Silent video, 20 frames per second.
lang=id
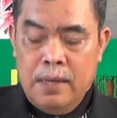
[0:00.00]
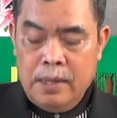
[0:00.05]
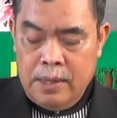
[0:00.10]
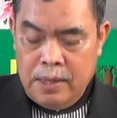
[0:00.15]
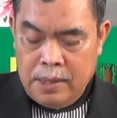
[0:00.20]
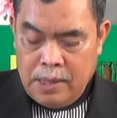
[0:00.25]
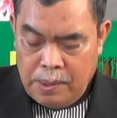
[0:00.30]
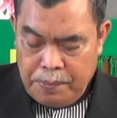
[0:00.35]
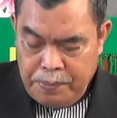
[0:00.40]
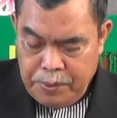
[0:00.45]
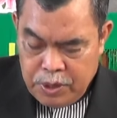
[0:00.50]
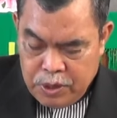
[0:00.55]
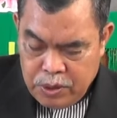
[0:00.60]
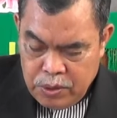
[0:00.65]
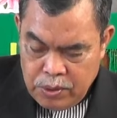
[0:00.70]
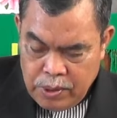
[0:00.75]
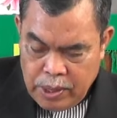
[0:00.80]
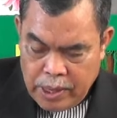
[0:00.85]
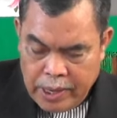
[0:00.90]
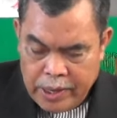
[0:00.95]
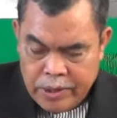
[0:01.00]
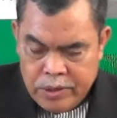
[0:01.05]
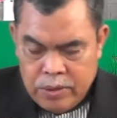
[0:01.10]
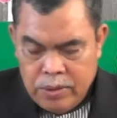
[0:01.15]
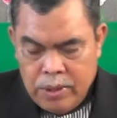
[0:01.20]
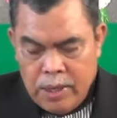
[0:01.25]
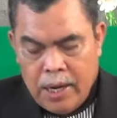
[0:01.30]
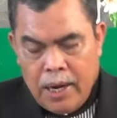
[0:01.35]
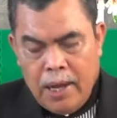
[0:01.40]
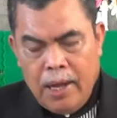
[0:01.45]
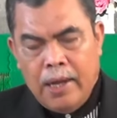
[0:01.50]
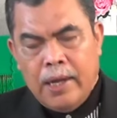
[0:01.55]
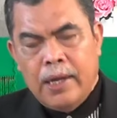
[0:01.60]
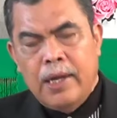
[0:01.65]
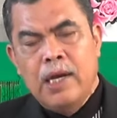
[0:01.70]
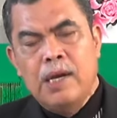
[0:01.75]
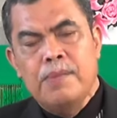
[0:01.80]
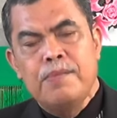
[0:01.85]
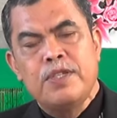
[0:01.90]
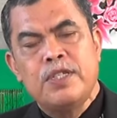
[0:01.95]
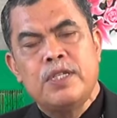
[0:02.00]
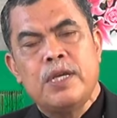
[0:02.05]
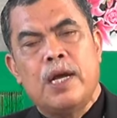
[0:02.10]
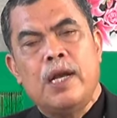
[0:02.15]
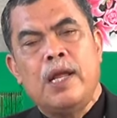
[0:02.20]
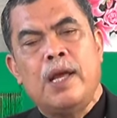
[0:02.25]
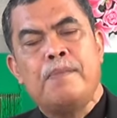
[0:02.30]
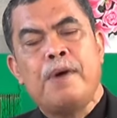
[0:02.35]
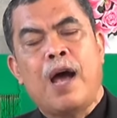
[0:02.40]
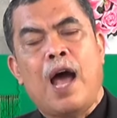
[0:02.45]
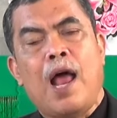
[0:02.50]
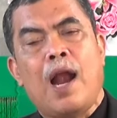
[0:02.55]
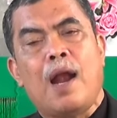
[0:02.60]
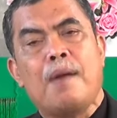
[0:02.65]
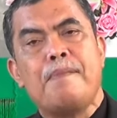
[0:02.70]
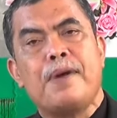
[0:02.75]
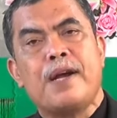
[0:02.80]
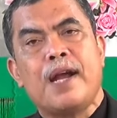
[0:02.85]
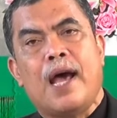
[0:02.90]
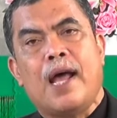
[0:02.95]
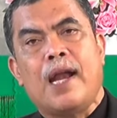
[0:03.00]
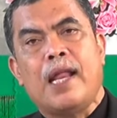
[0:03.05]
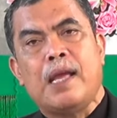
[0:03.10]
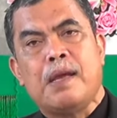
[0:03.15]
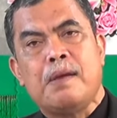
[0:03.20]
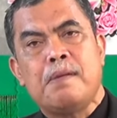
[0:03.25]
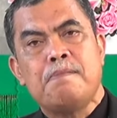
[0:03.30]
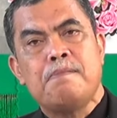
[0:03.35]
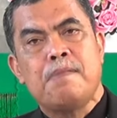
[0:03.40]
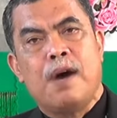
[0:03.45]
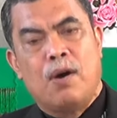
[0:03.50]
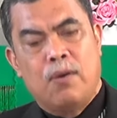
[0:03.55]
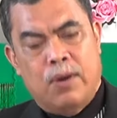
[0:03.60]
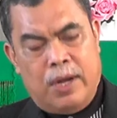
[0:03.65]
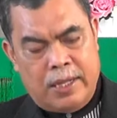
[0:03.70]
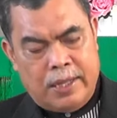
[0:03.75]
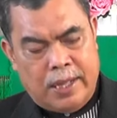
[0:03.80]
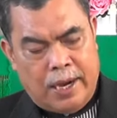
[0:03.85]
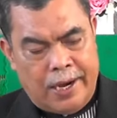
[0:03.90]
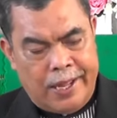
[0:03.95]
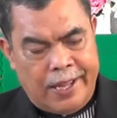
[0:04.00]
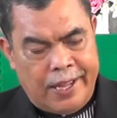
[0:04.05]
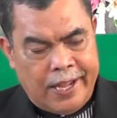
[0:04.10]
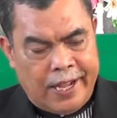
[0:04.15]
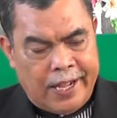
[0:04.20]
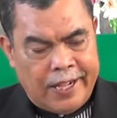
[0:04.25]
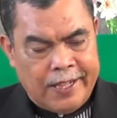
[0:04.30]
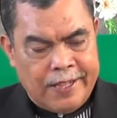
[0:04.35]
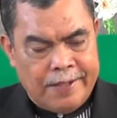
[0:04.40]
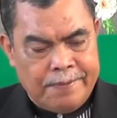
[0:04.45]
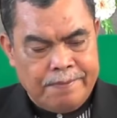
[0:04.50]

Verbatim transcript: Tetapi saudara-saudara ini menjadi hal menarik mau kita lihat.